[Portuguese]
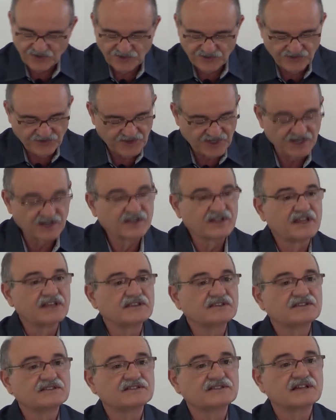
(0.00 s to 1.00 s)

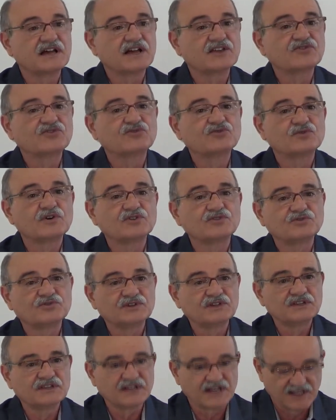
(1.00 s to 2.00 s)
concernentes à sua
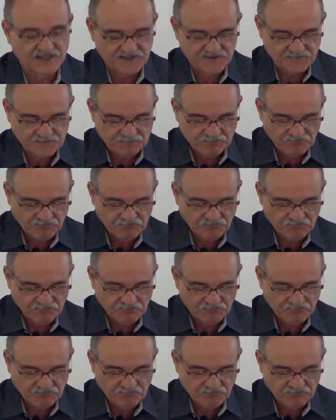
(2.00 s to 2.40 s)
autoridade.